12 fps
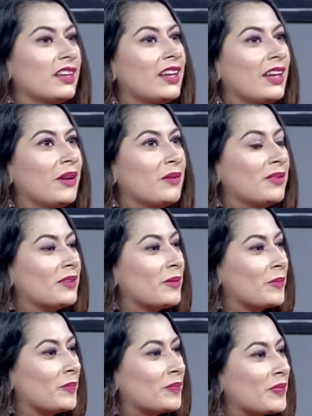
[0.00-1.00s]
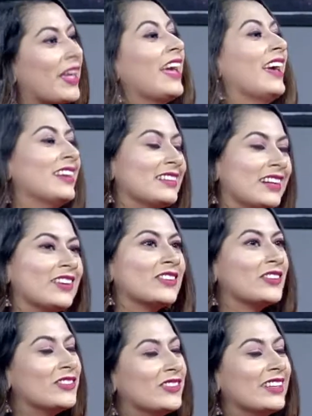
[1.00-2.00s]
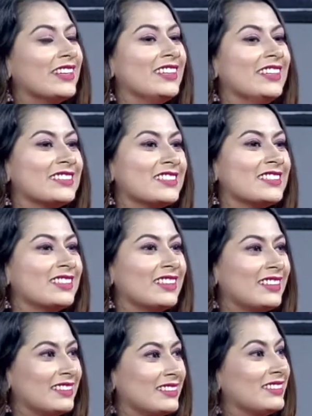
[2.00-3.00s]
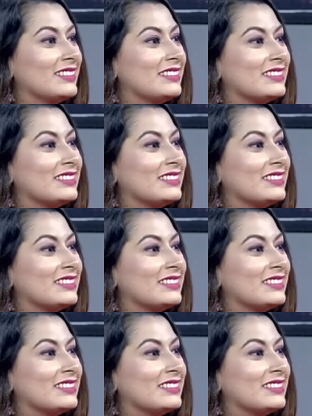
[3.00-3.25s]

আচ্ছা নাটকের শুটিং এ হ্যাঁ নাটকের শুটিং এ নিয়ে এসেছিলেন যে